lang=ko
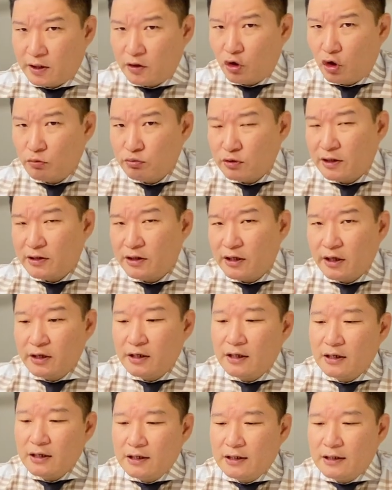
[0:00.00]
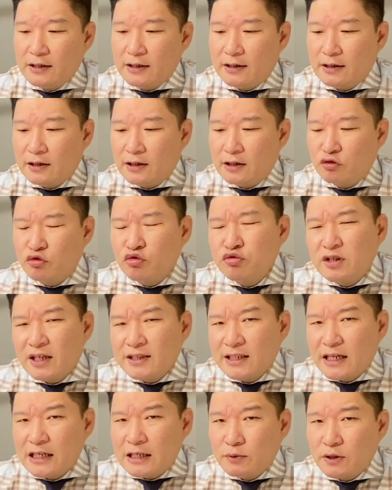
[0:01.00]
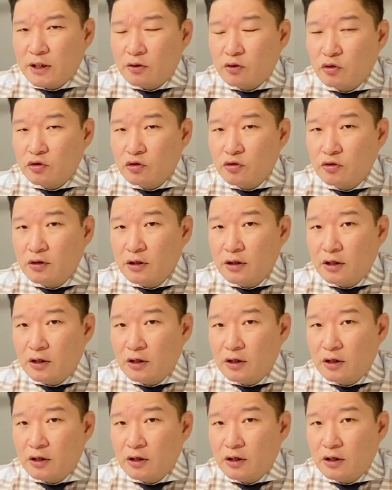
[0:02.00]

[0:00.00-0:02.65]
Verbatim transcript: 여러분한테 어, 투자자 입장으로는